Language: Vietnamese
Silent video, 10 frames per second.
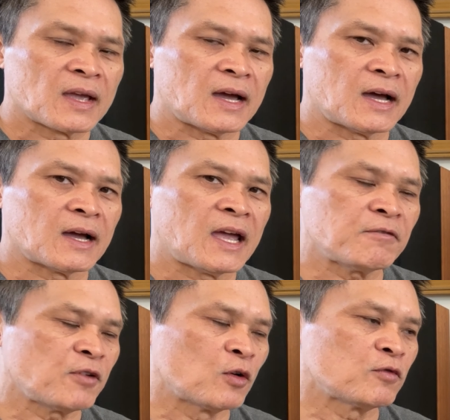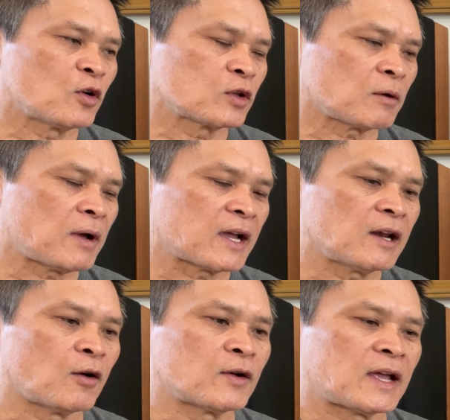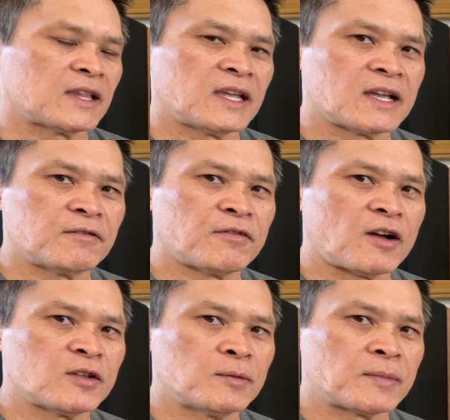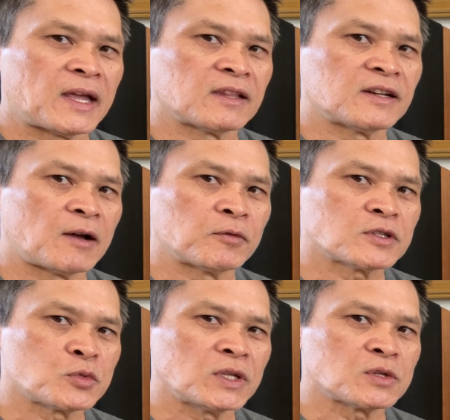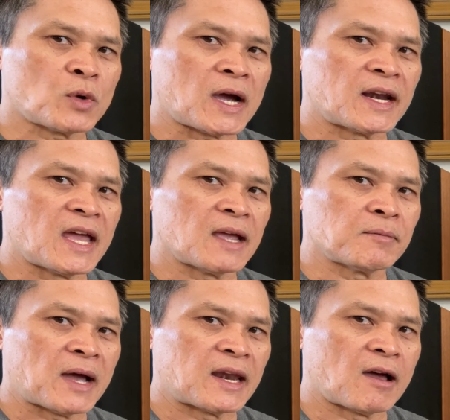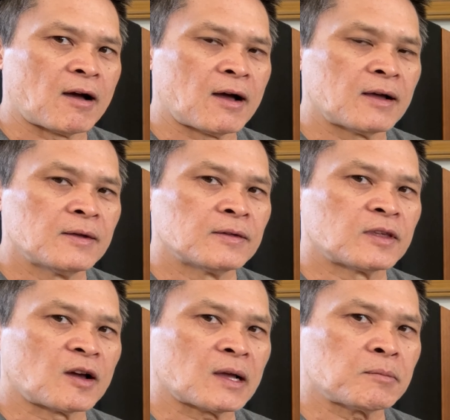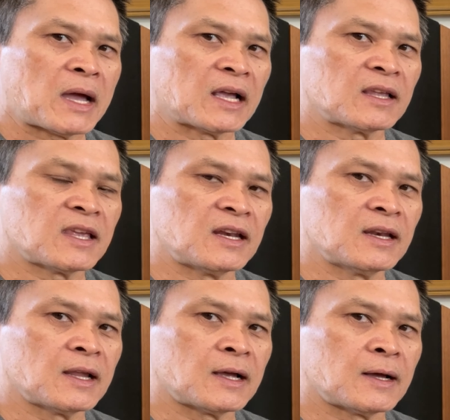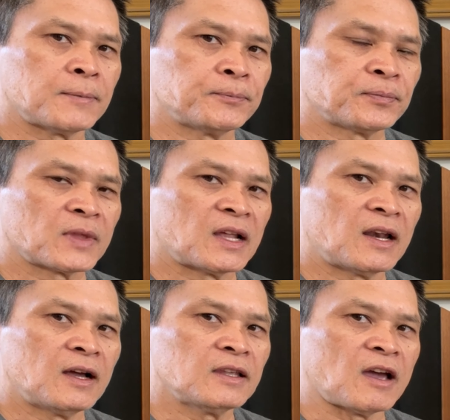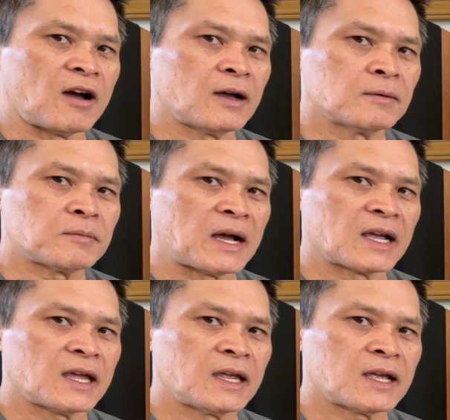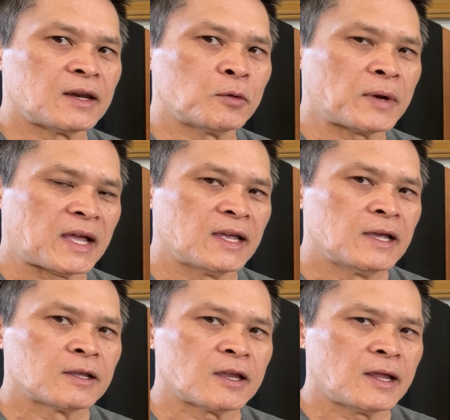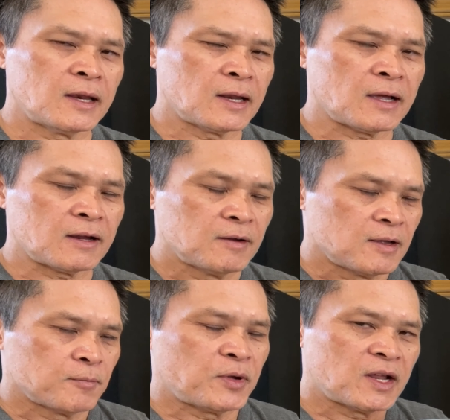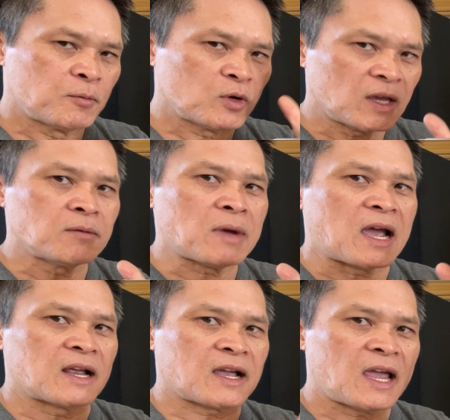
uh, headphone vô trong hai cái lỗ này thì cái volume này tự động nó switch qua để mà nó cho các bạn chỉnh uh, lớn nhỏ bằng cái cái nút này cho nên đó Peter muốn nhấn mạnh cái